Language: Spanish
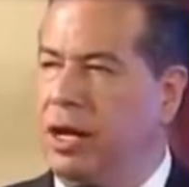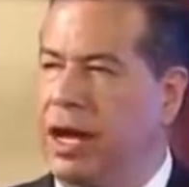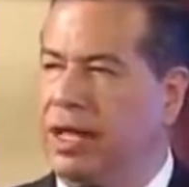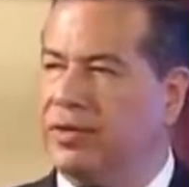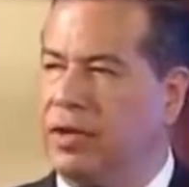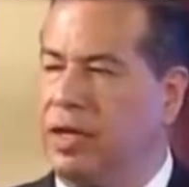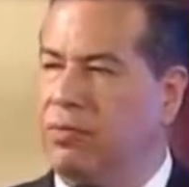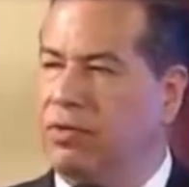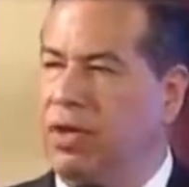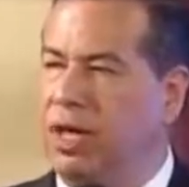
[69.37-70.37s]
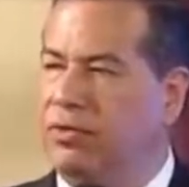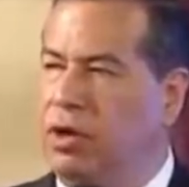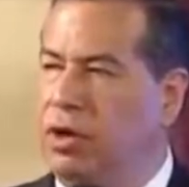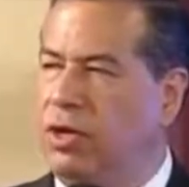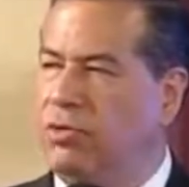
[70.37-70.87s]
las
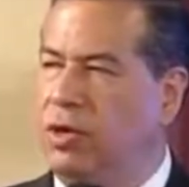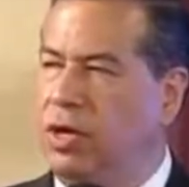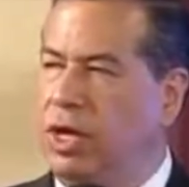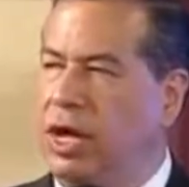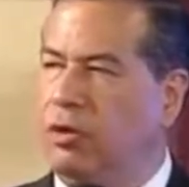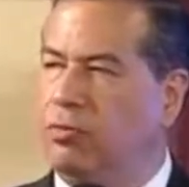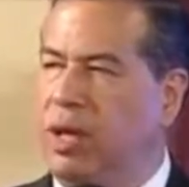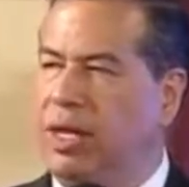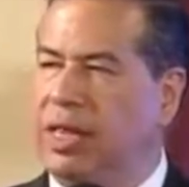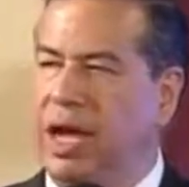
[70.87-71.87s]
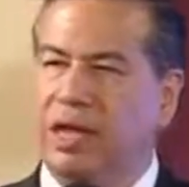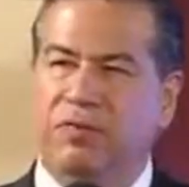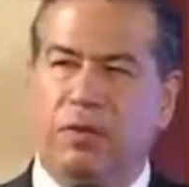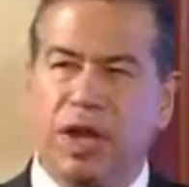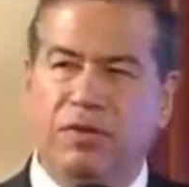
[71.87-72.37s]
investigaciones y los
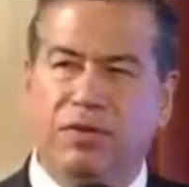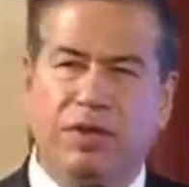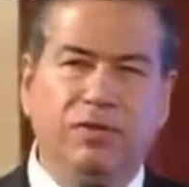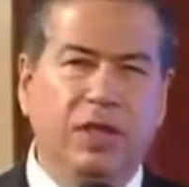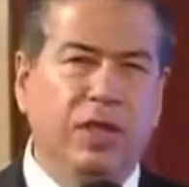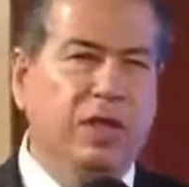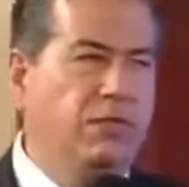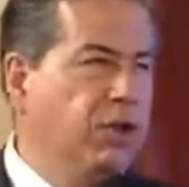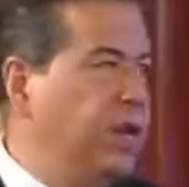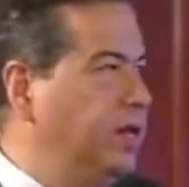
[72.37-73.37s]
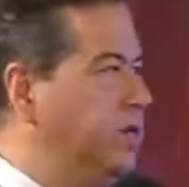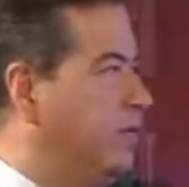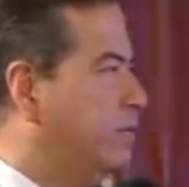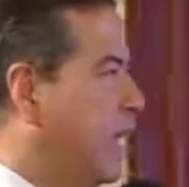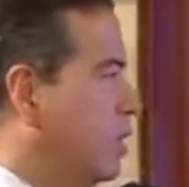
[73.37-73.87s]
peritajes forenses que fueran
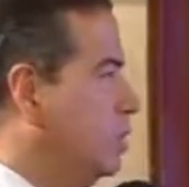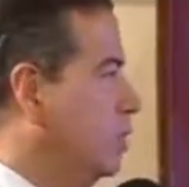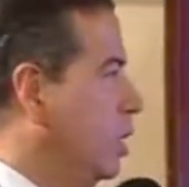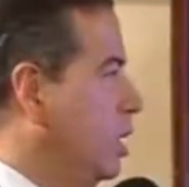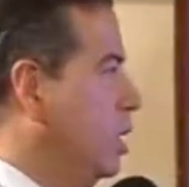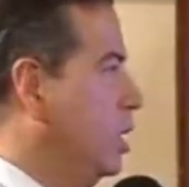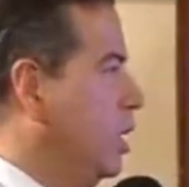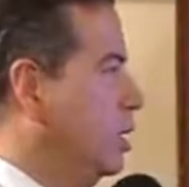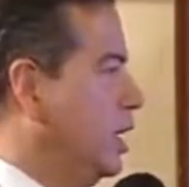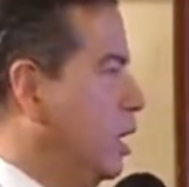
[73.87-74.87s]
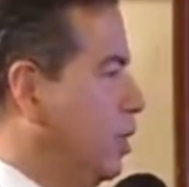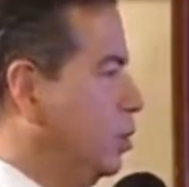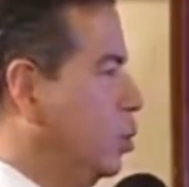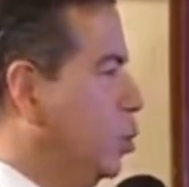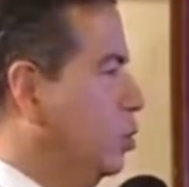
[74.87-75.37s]
necesarios. En tal
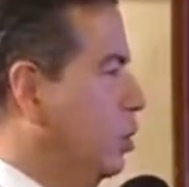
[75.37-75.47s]
virtud,